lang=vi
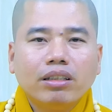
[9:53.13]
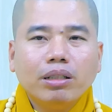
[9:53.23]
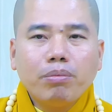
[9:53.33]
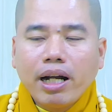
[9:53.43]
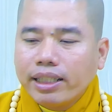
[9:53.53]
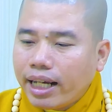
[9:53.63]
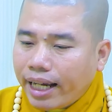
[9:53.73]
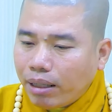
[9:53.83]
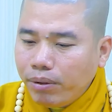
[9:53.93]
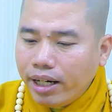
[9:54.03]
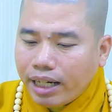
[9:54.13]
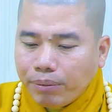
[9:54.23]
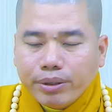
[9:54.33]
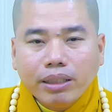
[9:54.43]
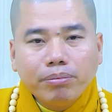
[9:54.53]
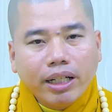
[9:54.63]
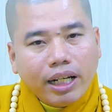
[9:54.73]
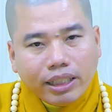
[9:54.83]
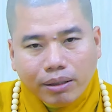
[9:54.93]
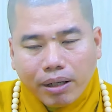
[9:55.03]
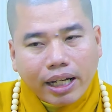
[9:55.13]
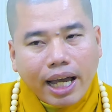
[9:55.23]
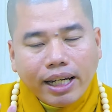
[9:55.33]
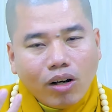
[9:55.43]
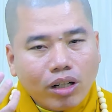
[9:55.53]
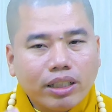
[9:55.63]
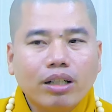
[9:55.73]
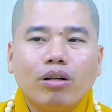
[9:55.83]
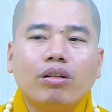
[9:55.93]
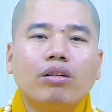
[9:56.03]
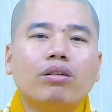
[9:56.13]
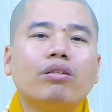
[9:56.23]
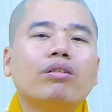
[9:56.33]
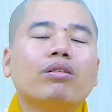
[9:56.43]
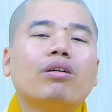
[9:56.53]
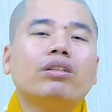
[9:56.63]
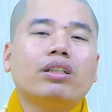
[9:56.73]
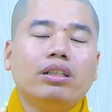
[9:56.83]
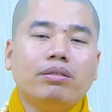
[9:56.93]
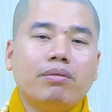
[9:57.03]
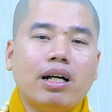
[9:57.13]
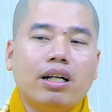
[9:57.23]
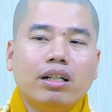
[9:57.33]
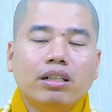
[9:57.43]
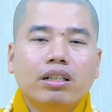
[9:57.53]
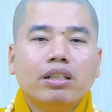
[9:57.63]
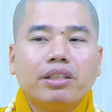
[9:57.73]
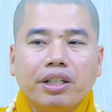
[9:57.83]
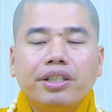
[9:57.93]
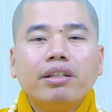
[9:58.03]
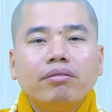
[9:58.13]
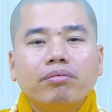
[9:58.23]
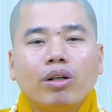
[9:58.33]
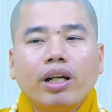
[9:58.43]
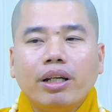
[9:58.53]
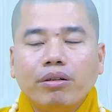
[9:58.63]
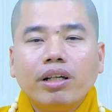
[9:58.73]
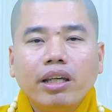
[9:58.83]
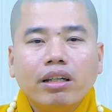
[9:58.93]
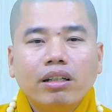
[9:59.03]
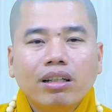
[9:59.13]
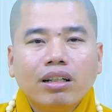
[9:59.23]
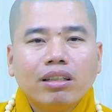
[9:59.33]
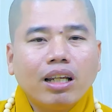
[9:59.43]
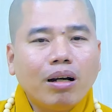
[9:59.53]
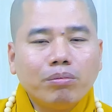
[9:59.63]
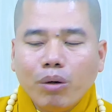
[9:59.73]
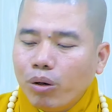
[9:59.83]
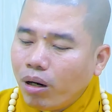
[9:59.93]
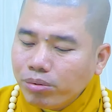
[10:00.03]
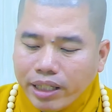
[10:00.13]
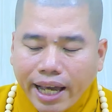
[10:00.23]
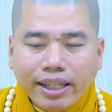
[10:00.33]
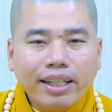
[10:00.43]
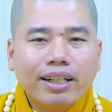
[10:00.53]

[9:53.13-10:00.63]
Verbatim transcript: trước mắt người ta cảm ơn cảm kích mình đó nhưng mà kế đó cái chừng có có sự mà chỉ trích nói này nói kia nên không buồn không chán